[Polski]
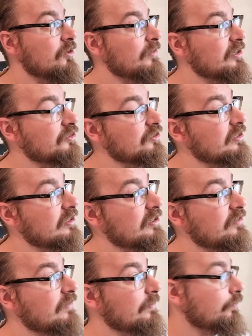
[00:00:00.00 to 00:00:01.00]
dobre, jeszcze
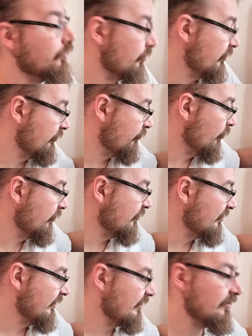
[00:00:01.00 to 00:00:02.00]
nagrywam póki
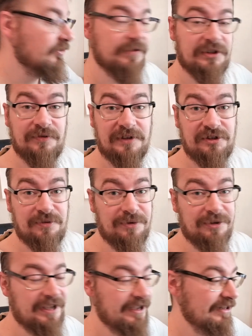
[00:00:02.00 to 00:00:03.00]
słońce jakiekolwiek świeci,
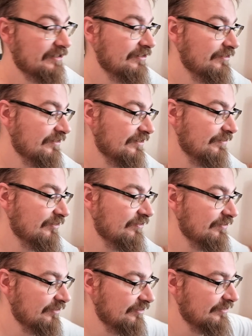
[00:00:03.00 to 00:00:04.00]
bo teraz to z tym
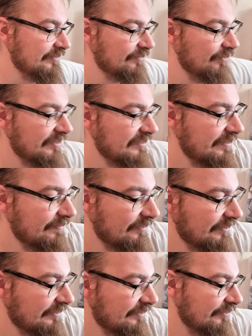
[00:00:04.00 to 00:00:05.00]
y, słońcem
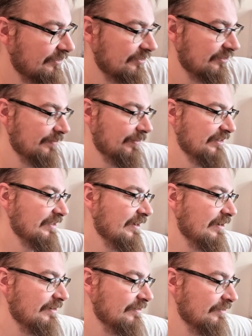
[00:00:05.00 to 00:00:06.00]
to jest troszeczkę
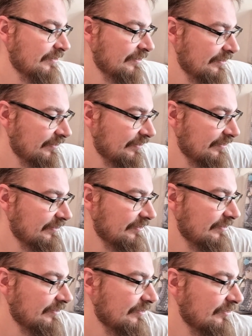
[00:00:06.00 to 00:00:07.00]
padaka.
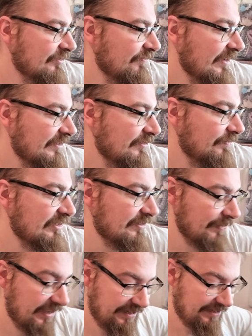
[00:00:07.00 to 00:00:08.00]
Świeci
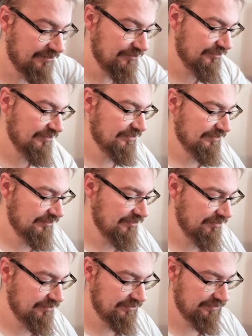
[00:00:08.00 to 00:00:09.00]
przez parę godzin
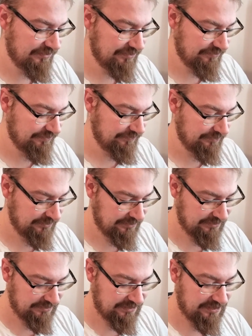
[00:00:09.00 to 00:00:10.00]
tylko i to
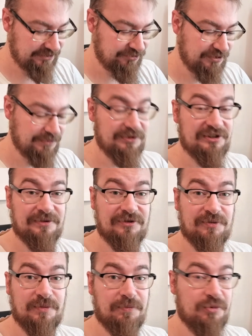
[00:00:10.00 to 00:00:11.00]
jak człowiek by chciał
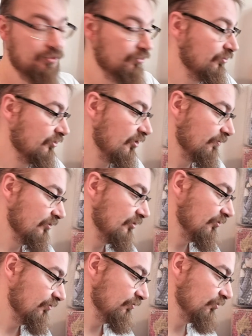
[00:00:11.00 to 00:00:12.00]
coś po południu zrobić,
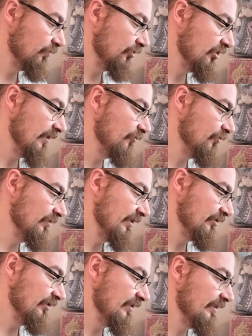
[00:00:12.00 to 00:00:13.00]
no to już po ciemku,
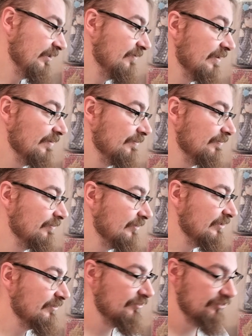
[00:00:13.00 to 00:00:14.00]
także nagrywam,
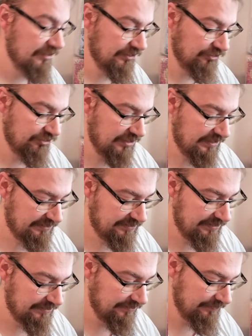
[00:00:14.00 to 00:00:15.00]
jest godzina 13.